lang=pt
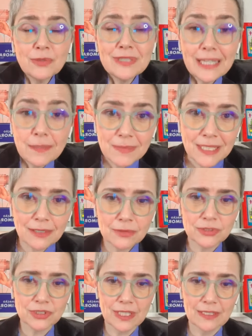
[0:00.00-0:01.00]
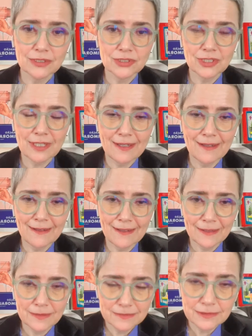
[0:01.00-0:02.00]
E eu termino, gente,
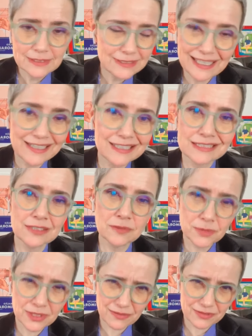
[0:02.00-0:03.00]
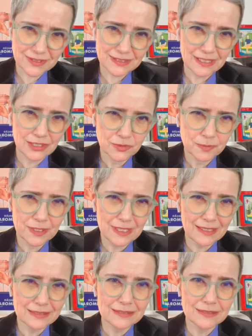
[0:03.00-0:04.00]
é, e agradecendo muito a vocês por
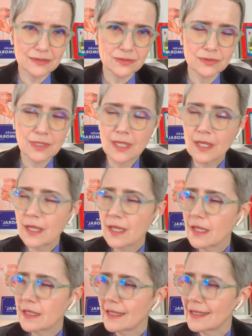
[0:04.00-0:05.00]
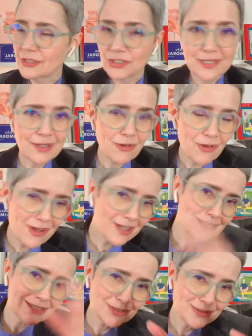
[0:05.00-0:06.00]
terem sido é,
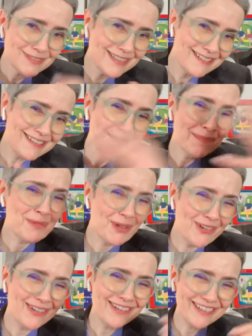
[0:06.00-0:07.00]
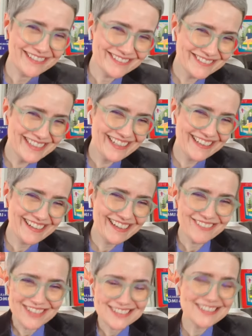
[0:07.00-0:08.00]
generosas, não terem ido embora, não terem
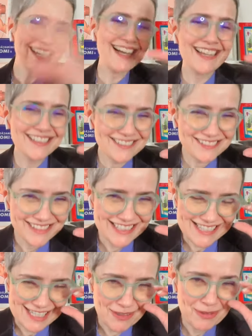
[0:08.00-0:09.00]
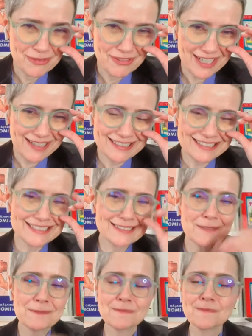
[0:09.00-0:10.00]
levantado dessa
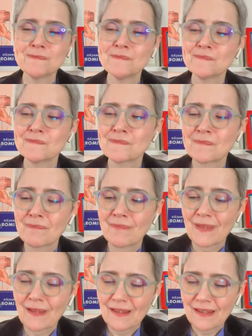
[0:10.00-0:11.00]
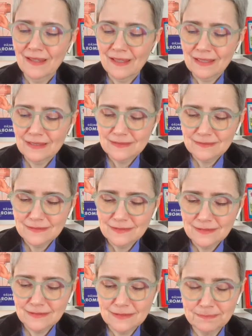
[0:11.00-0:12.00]
conversa, é,
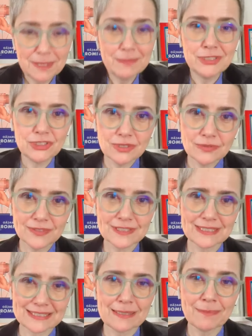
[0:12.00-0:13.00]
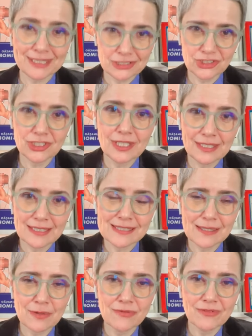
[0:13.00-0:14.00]
permitido fazer essa partilha
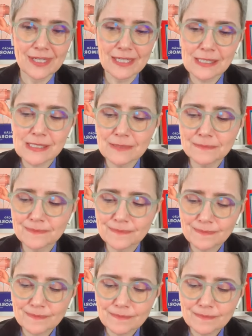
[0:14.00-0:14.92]
dessa conversa.